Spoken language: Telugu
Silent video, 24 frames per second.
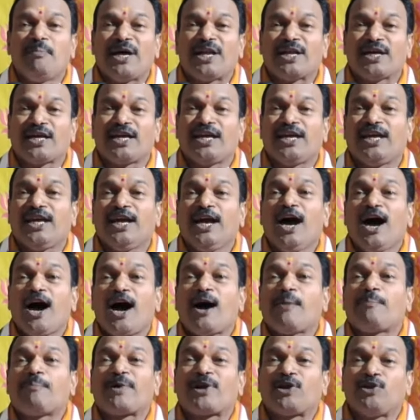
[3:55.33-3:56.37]
మనకి
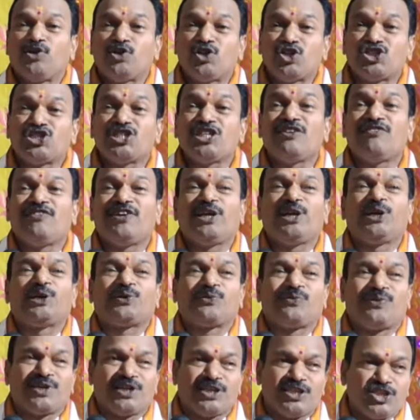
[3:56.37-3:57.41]
ఆ ప్రయోజనం
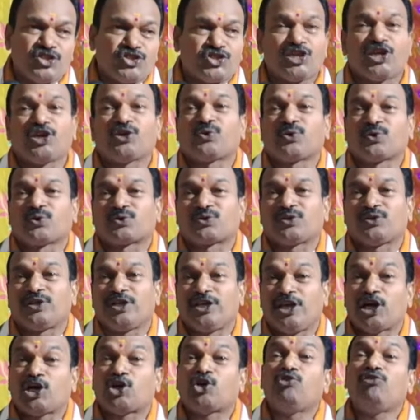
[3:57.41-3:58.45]
అనేటువంటిది చేకూరుతుంది
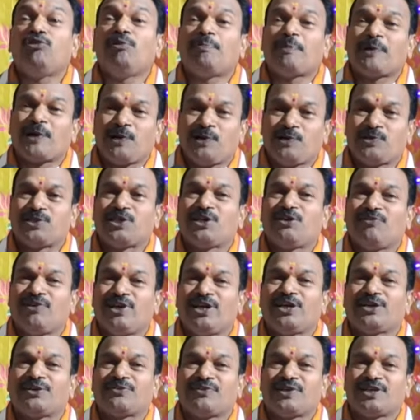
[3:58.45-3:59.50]
ఎక్కువ ప్రయోజనం
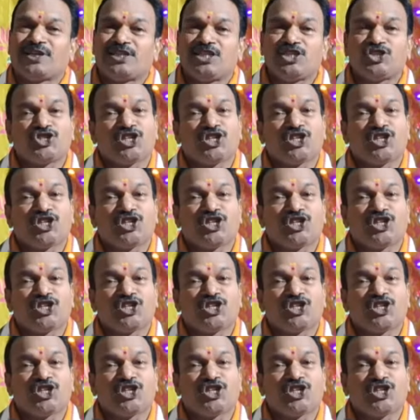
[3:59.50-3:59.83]
అనేటువంటిది